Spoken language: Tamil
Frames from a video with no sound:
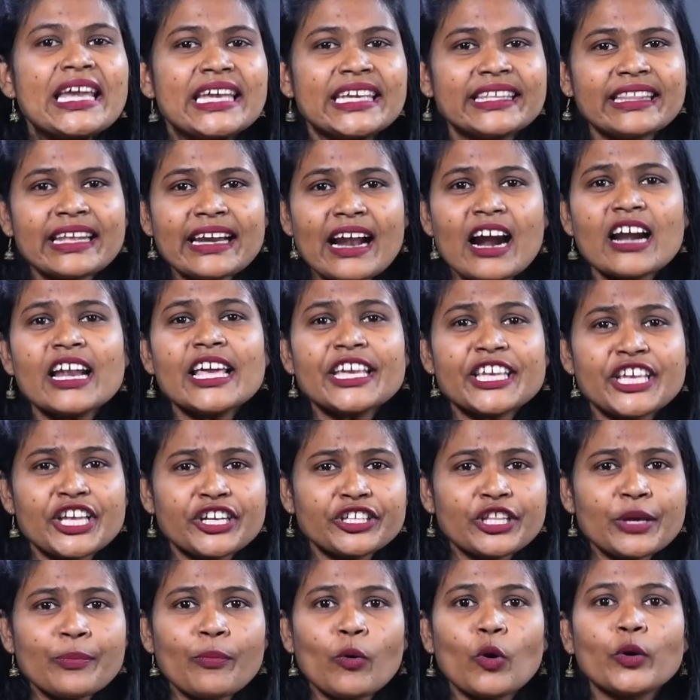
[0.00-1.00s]
இதனால
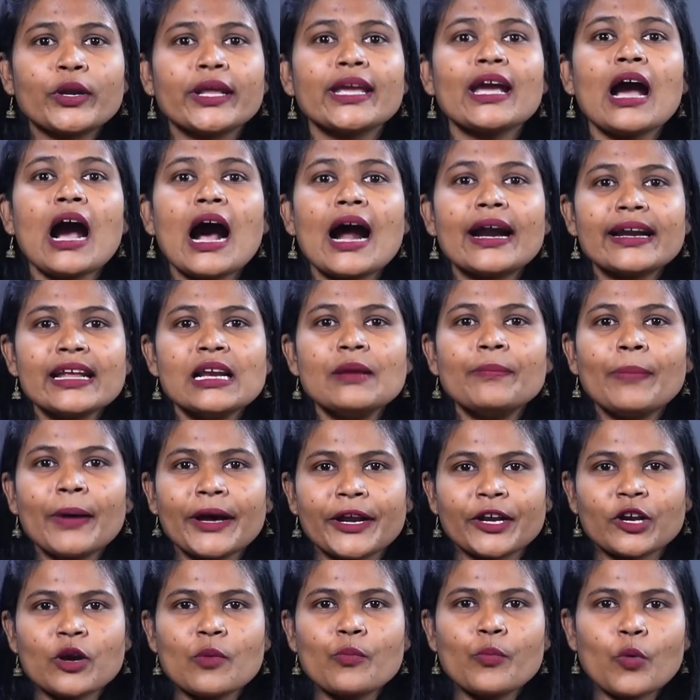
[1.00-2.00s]
இறுதிப் போட்டி அனல்
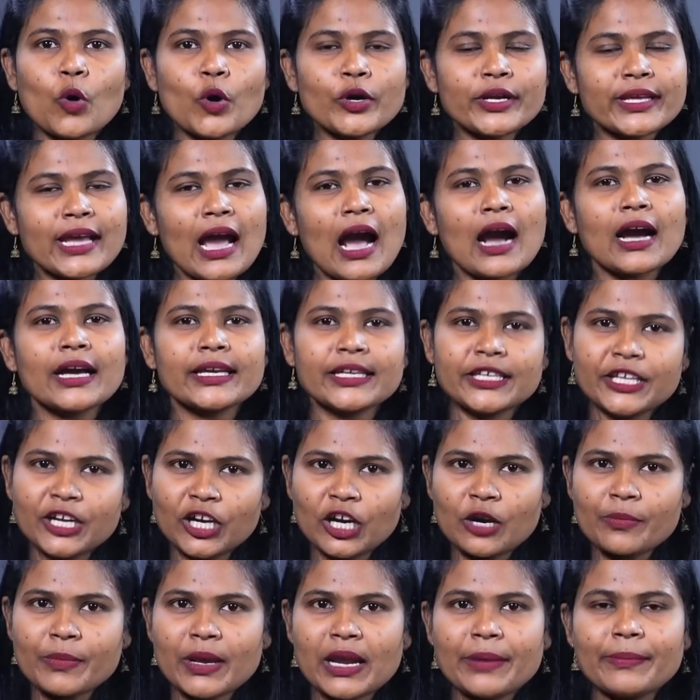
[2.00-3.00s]
பறக்கும் போட்டியாக
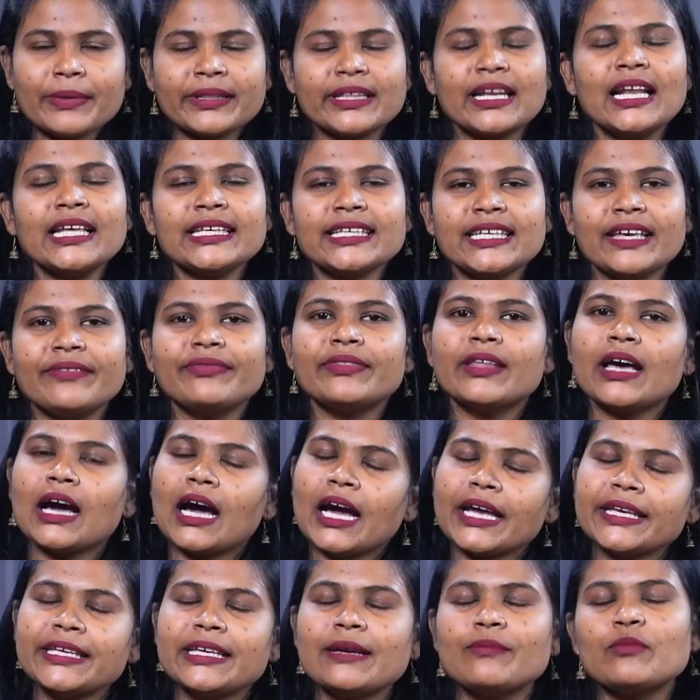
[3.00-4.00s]
இருக்கும் என்பதில் எந்த
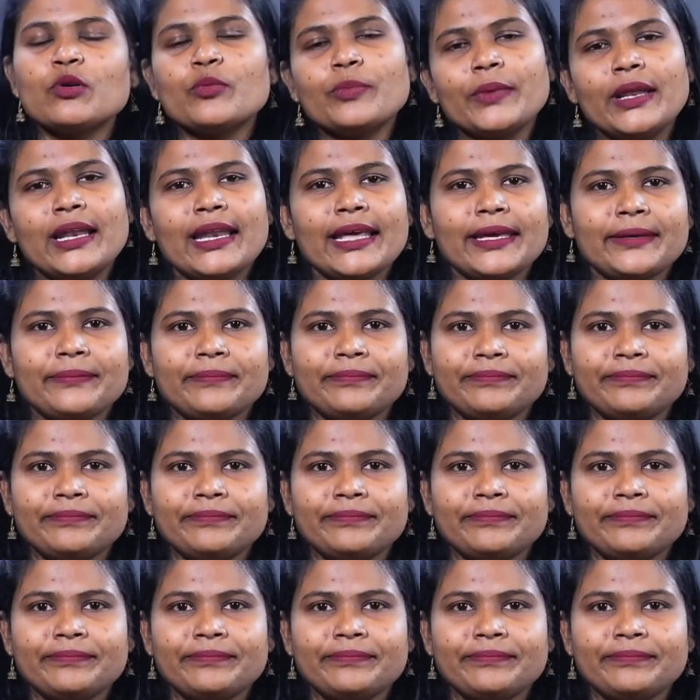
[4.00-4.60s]
ஐயமும் இல்லை